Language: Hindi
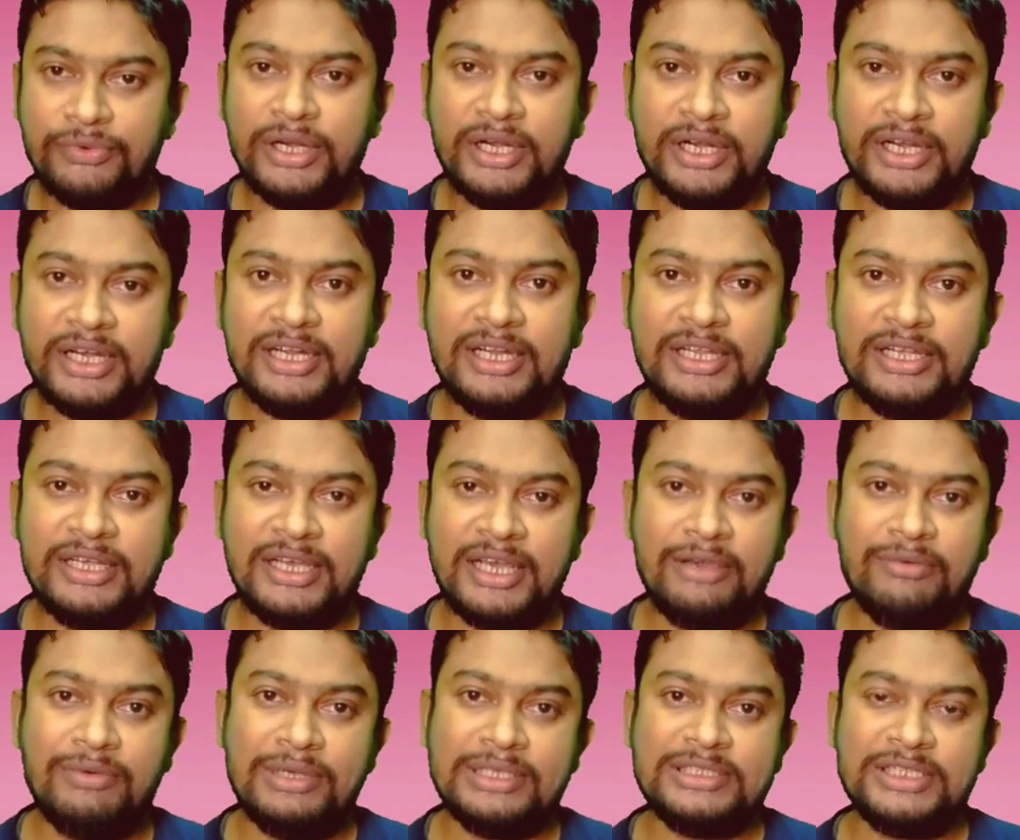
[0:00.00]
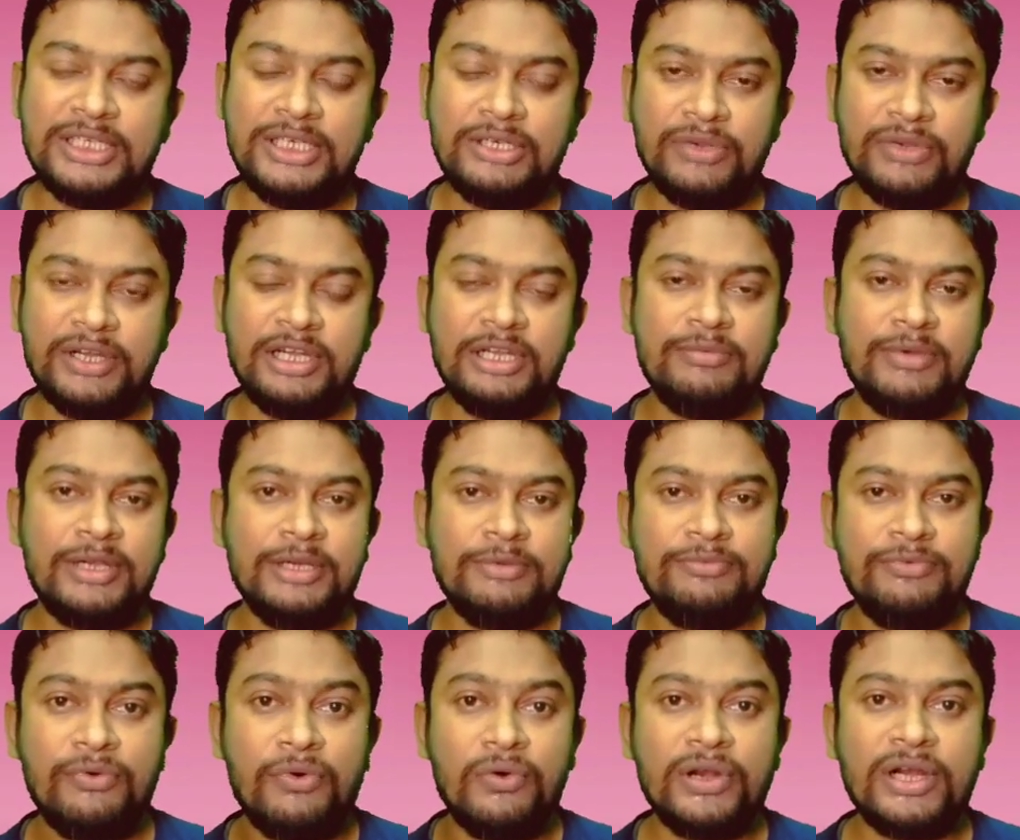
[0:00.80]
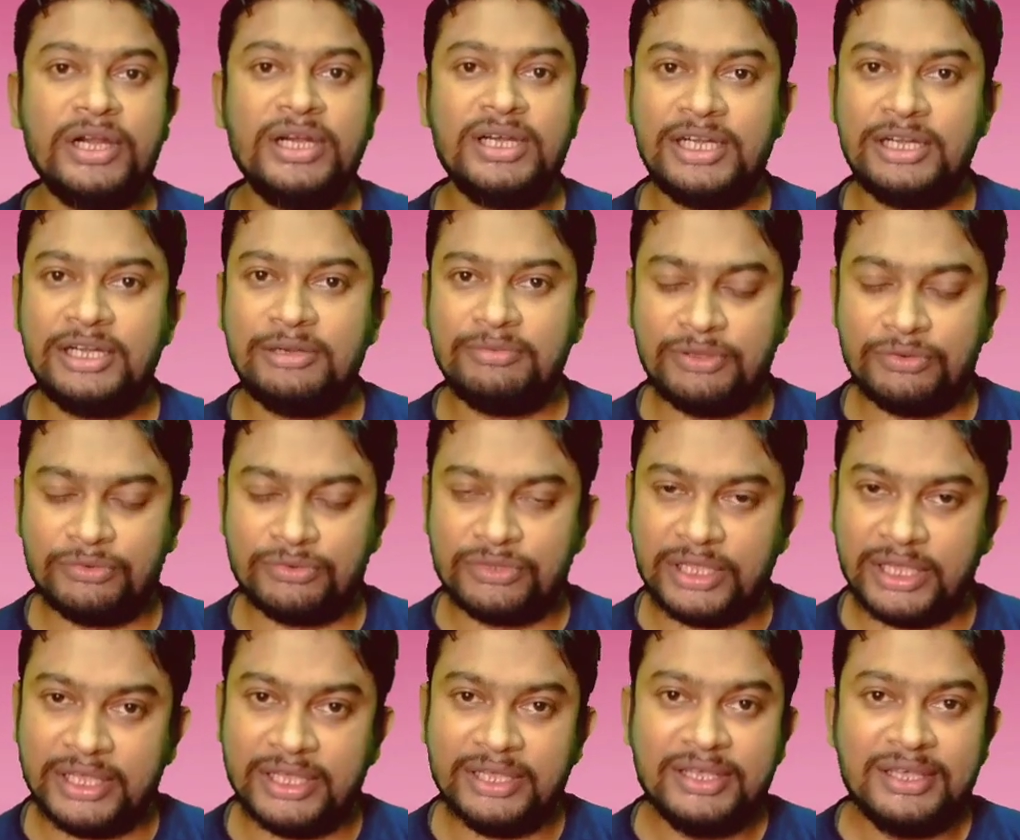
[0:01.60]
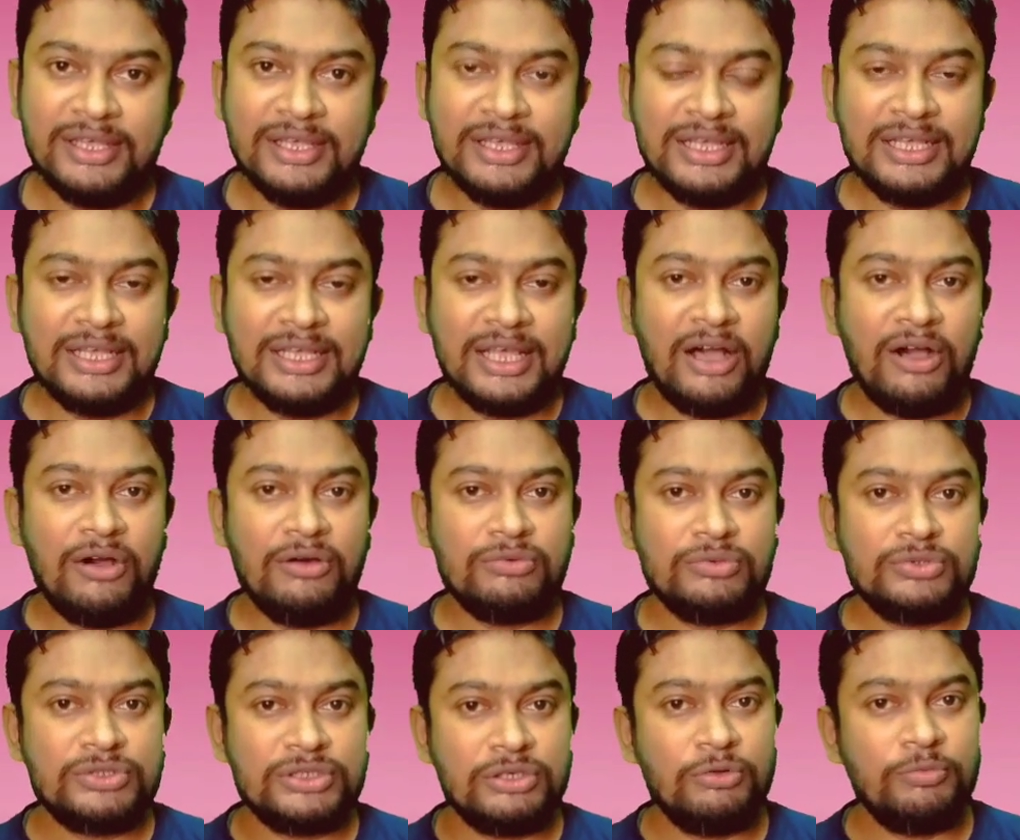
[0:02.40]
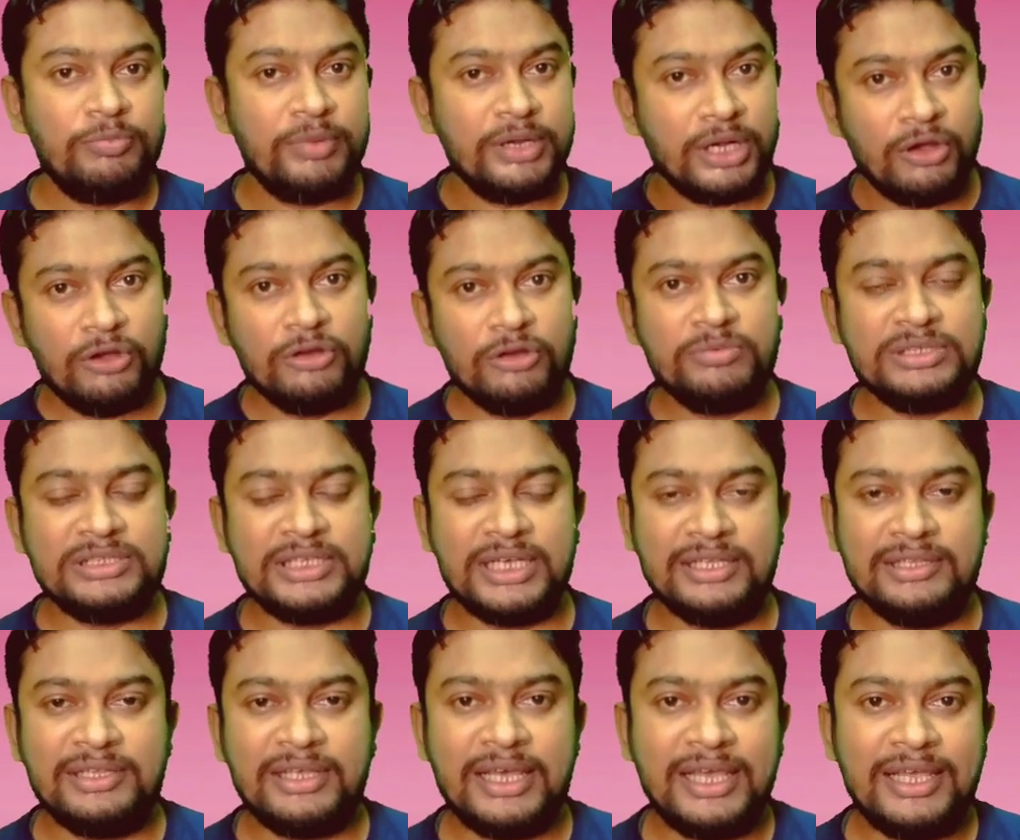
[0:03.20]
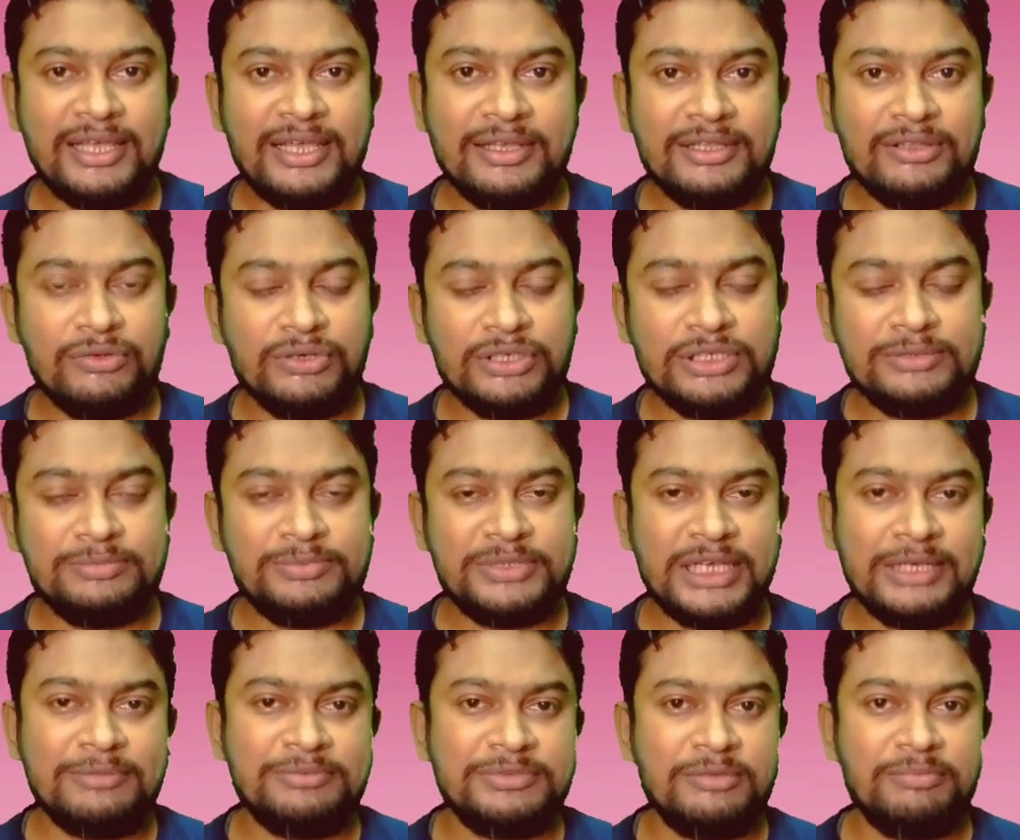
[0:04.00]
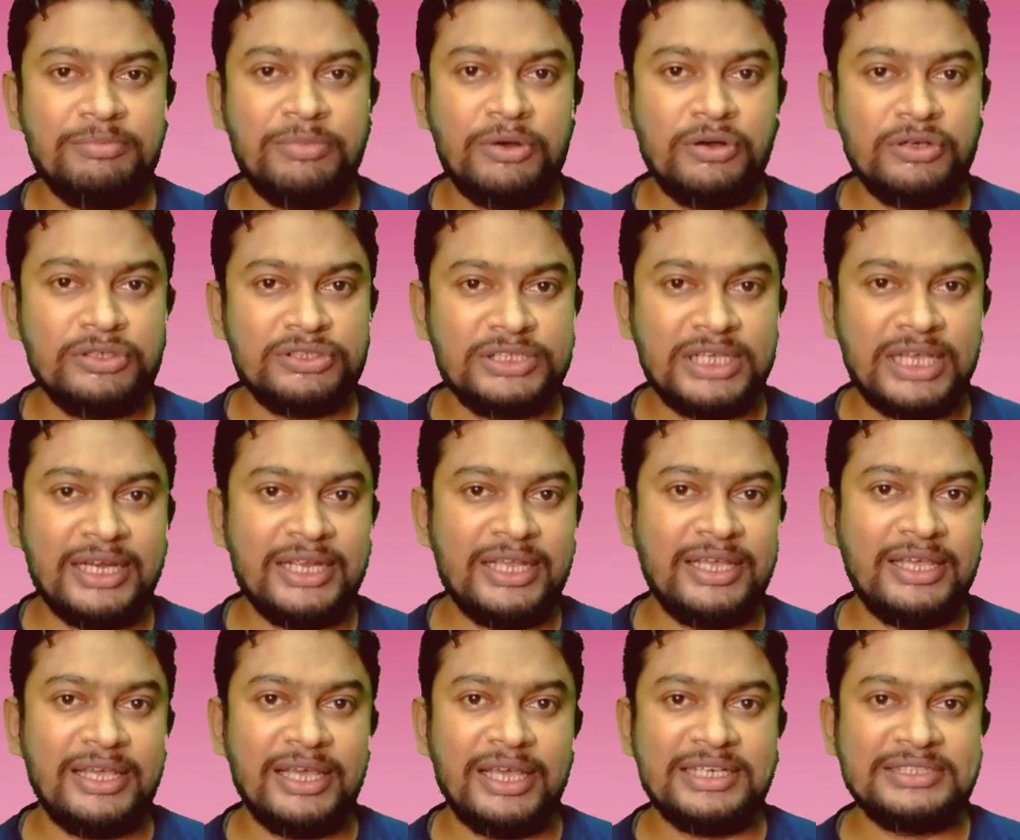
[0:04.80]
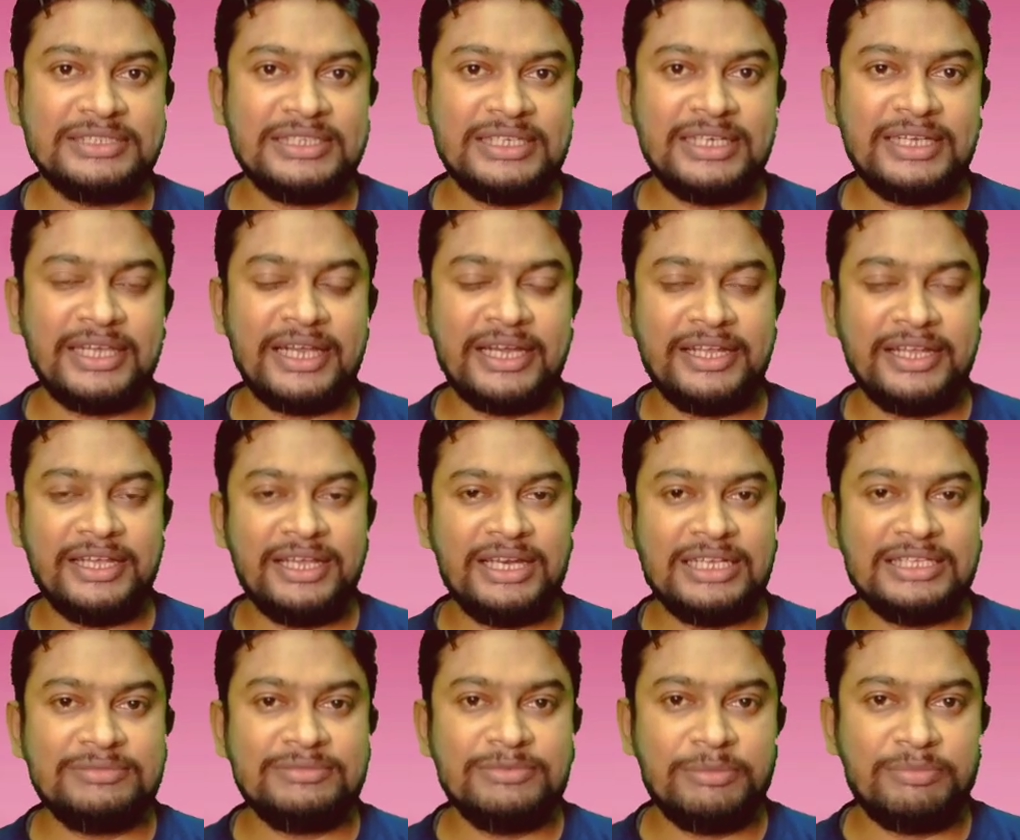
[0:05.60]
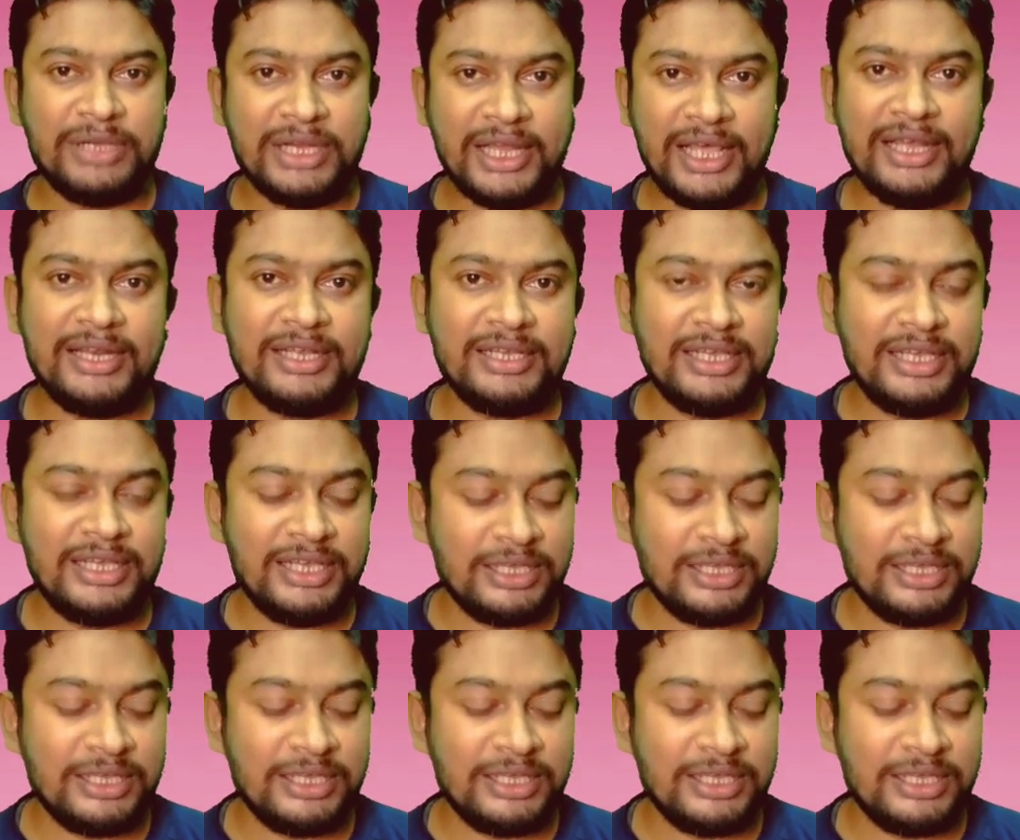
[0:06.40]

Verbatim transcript: बाई 200 लिखा है वैसे ही 20 बाई 400 भी होता है और उसके ऊपर और भी जाता है तो इस टाइप से बहुत सारे ऐसे कैटेगरी इसमें बना